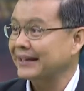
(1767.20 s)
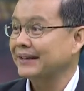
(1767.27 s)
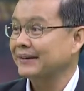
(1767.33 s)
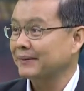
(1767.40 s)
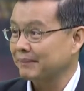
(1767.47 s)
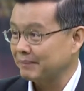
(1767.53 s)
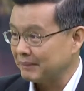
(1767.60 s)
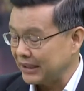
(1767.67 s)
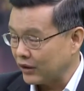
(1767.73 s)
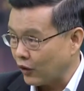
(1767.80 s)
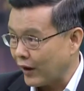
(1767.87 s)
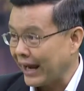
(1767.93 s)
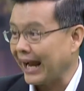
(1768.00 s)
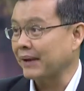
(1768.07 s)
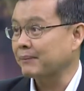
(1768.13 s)
นมีโอ
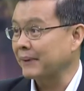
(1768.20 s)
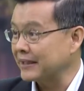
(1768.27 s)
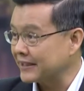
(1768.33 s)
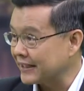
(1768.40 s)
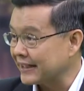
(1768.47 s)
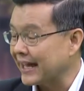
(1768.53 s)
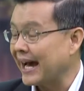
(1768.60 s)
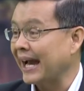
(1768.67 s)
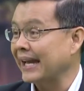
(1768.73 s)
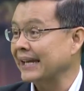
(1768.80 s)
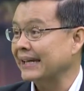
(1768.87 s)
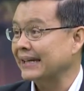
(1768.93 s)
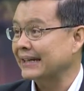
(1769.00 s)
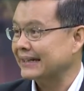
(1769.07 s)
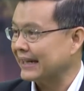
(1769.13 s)
กาสเป็นจริงได้
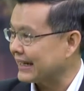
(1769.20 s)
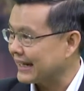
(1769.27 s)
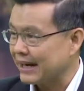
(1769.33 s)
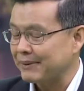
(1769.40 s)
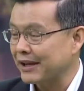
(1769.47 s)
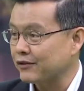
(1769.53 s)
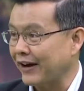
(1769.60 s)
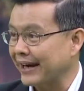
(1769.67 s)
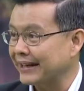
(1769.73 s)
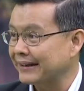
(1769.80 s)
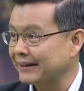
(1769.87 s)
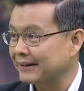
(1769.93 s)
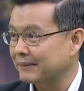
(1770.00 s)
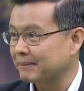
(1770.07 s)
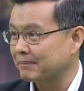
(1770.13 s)
แต่ถ้าไม่ฝัน
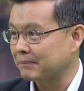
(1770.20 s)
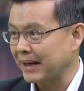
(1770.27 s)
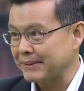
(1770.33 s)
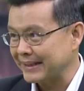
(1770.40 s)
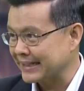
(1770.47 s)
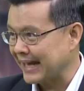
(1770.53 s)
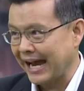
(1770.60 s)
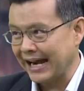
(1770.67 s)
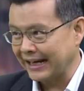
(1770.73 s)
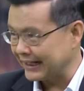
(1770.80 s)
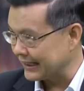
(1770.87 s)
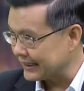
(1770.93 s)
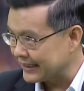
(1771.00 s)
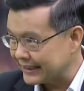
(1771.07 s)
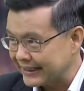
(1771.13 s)
ไม่มีทาง
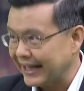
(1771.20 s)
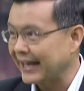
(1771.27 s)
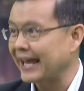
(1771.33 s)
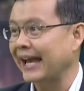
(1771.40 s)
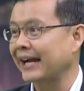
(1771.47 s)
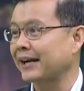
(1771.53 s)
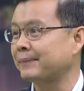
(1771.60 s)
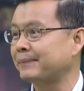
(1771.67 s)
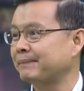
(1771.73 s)
เกิดขึ้นแน่ๆค